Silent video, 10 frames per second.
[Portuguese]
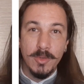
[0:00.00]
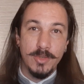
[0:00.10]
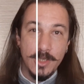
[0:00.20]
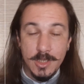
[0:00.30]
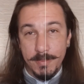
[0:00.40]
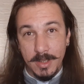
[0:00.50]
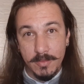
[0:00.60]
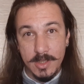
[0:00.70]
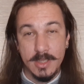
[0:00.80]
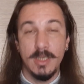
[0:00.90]
eu disse para
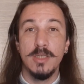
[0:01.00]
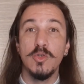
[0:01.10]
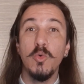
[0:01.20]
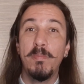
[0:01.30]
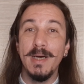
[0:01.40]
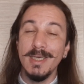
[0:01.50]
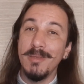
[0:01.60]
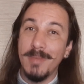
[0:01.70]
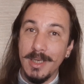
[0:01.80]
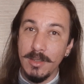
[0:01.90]
vocês, o
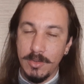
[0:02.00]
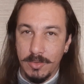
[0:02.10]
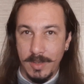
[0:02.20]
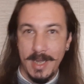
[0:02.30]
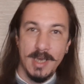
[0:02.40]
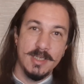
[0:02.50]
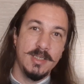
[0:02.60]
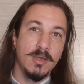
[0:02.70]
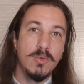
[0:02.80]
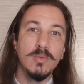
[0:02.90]
banimento é a
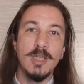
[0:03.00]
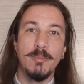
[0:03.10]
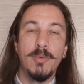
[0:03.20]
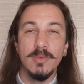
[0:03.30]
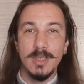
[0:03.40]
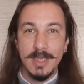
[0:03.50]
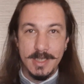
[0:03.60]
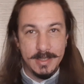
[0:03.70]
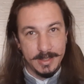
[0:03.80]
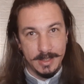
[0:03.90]
segunda ponta da
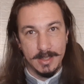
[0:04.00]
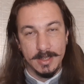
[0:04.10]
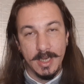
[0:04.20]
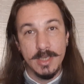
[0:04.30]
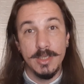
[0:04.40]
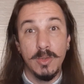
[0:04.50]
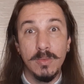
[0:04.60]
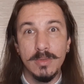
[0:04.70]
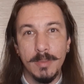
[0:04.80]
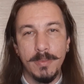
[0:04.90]
estrela, né? A
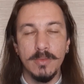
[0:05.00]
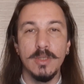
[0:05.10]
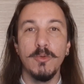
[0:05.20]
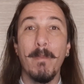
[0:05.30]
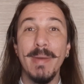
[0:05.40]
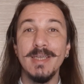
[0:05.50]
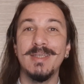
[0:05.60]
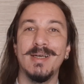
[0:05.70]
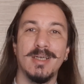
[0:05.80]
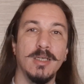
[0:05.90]
segunda ponta do
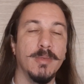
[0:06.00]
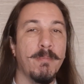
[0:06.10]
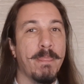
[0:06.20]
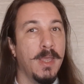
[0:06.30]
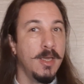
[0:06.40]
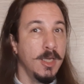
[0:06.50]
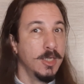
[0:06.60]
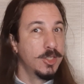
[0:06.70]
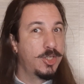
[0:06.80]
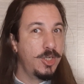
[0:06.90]
pentagrama
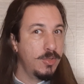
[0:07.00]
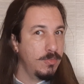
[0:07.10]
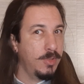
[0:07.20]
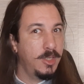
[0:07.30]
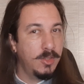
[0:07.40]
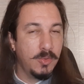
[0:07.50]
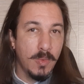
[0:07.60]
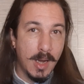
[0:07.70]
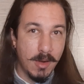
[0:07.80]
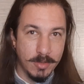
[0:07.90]
de um
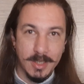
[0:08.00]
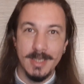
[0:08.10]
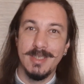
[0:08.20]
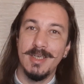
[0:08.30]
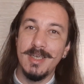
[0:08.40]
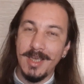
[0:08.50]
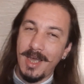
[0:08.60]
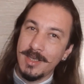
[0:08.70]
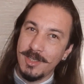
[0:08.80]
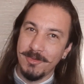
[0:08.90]
ritual, que quer dizer que é
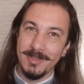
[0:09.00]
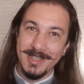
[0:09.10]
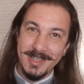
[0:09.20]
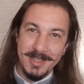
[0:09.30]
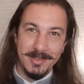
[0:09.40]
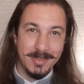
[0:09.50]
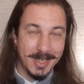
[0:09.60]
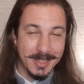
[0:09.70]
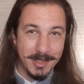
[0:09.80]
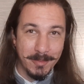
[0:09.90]
a segunda de cinco,
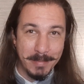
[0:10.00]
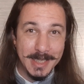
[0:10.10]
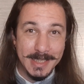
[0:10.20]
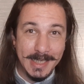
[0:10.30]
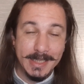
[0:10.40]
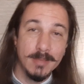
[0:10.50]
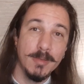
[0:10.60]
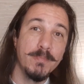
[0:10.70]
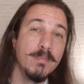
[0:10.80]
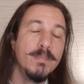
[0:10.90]
né? Já que é um
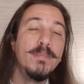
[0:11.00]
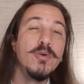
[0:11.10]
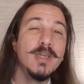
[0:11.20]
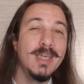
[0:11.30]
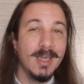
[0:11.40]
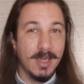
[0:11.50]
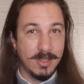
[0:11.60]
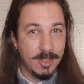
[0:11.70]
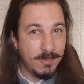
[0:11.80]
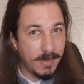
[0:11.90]
pentagrama. Por que, que a
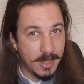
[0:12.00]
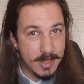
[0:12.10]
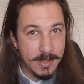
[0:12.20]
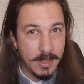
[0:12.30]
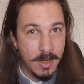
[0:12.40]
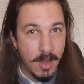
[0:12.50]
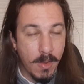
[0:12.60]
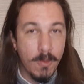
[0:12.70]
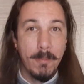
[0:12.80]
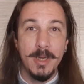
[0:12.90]
gente faz
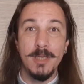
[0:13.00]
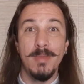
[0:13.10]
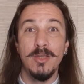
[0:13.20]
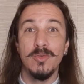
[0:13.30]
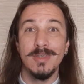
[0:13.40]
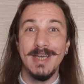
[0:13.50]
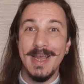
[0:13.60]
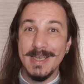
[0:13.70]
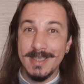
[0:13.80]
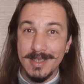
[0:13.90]
o banimento
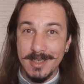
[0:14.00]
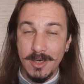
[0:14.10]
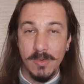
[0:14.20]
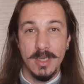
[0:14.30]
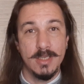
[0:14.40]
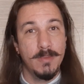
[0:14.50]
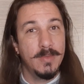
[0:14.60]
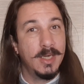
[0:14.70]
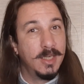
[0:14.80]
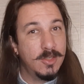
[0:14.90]
nessa sequência?
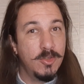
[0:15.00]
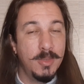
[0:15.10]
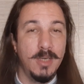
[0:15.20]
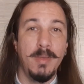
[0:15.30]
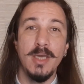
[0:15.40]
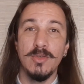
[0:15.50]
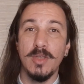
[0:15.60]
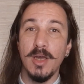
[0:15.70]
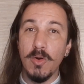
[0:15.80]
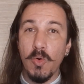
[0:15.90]
Antes do banimento,
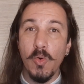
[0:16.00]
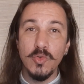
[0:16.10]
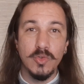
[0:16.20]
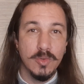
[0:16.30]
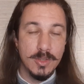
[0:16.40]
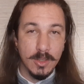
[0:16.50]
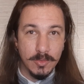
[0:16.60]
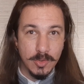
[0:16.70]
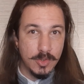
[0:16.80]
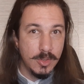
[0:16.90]
tem a construção
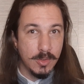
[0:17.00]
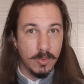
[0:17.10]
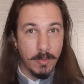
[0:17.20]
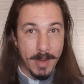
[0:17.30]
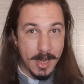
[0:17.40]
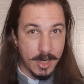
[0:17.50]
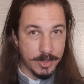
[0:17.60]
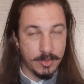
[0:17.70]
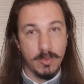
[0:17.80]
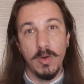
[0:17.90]
do círculo
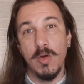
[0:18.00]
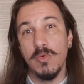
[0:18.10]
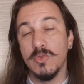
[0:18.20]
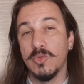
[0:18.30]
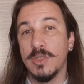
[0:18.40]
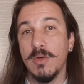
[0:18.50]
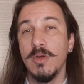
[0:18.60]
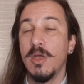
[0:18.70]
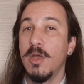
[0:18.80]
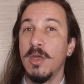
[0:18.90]
mágico, ou a construção
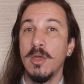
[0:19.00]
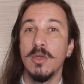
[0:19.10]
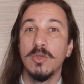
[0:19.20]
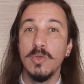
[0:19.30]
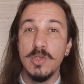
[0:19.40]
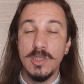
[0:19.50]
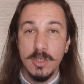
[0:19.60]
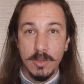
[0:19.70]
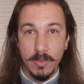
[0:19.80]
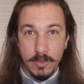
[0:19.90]
do
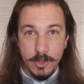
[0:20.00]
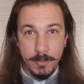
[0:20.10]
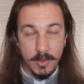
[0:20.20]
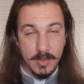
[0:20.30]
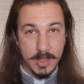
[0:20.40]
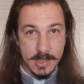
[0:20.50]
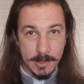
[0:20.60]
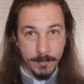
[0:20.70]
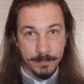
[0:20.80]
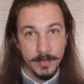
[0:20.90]
círculo de
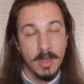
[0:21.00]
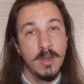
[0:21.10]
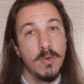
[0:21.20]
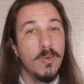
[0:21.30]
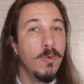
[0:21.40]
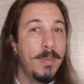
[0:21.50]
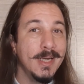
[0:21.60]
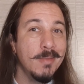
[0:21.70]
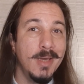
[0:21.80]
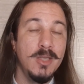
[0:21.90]
proteção. O
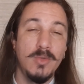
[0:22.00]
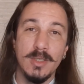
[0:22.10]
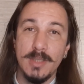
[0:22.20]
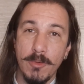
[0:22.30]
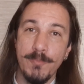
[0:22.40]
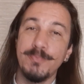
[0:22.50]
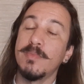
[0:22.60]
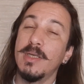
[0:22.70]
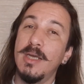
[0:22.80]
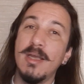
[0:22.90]
banimento, então,
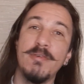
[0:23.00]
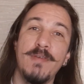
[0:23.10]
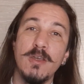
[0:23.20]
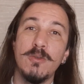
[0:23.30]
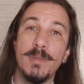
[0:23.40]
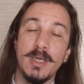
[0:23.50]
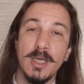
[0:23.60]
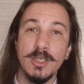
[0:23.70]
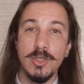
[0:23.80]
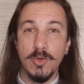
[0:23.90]
ele é feito para que
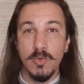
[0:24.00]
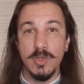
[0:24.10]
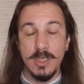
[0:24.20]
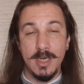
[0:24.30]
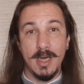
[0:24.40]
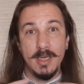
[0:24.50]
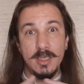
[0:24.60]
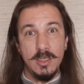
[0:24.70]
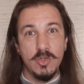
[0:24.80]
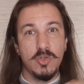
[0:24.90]
a gente consiga
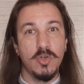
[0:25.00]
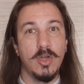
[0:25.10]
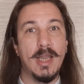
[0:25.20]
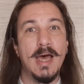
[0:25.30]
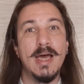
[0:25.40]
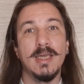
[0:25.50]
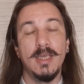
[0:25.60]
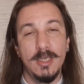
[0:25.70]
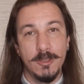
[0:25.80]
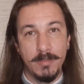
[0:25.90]
isolar
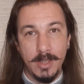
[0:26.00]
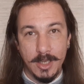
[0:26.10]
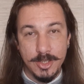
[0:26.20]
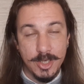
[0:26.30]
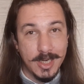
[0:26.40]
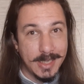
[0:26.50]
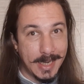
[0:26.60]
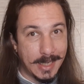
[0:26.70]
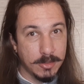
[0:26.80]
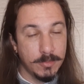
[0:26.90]
aquele ambiente
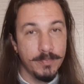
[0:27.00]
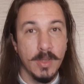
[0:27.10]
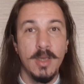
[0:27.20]
criado